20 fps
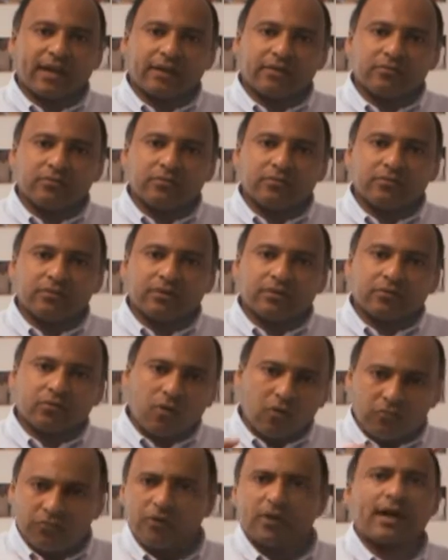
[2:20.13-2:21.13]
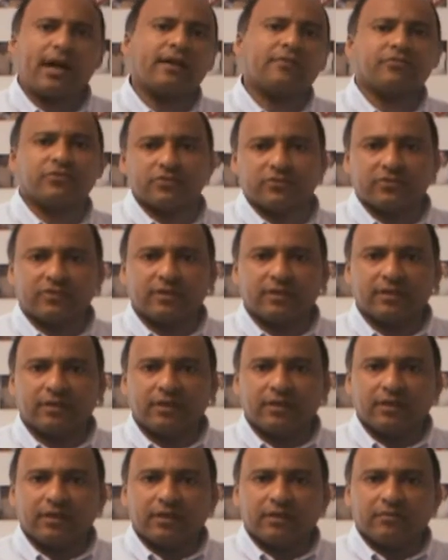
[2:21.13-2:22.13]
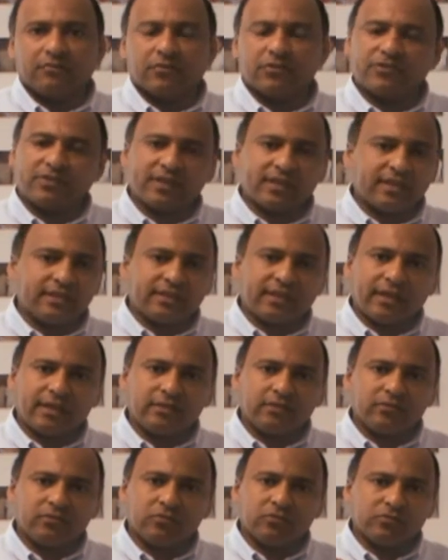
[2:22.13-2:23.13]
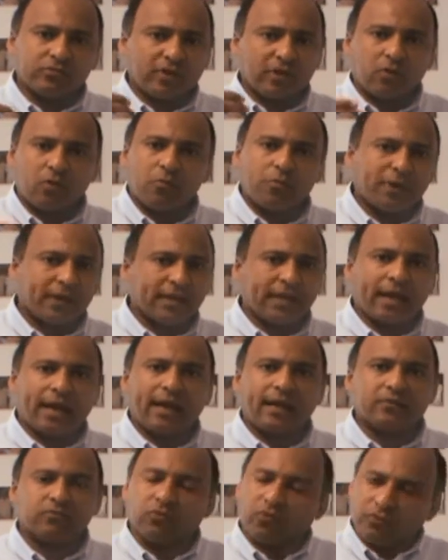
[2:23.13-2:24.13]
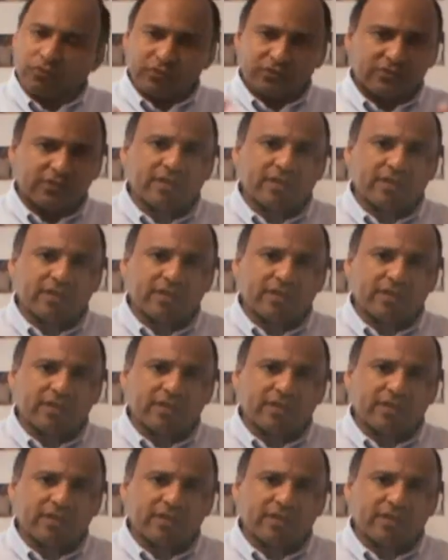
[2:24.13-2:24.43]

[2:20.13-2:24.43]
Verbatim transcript: Quero convocar você você que tem nos acompanhado ou